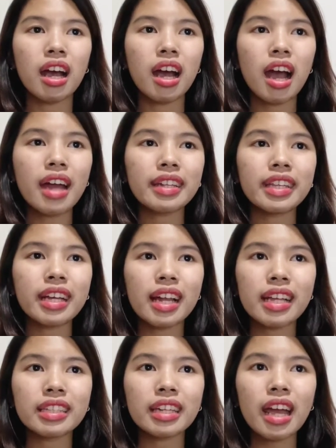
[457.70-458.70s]
Artikel
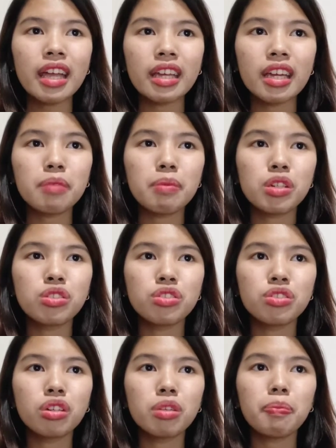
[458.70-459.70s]
yang terakhir
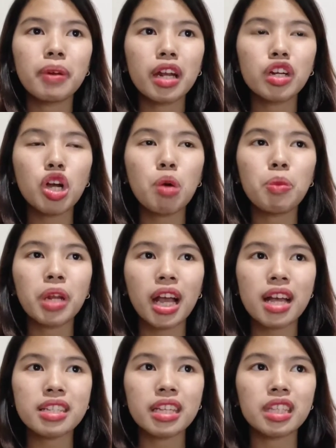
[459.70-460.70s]
berjudul Peran
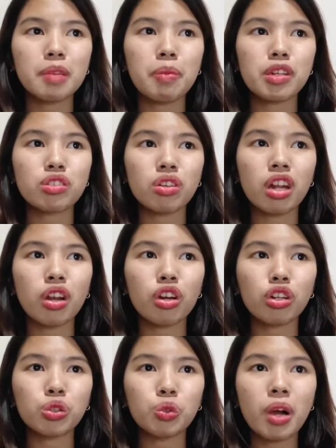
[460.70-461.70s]
Komunikasi Interpersonal
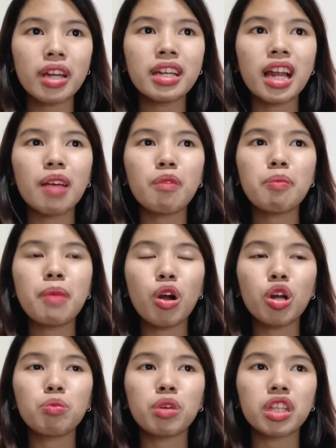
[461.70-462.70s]
Orang Tua dalam
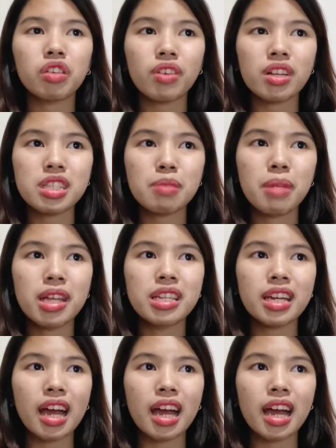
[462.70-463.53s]
Membangun Motivasi Belajar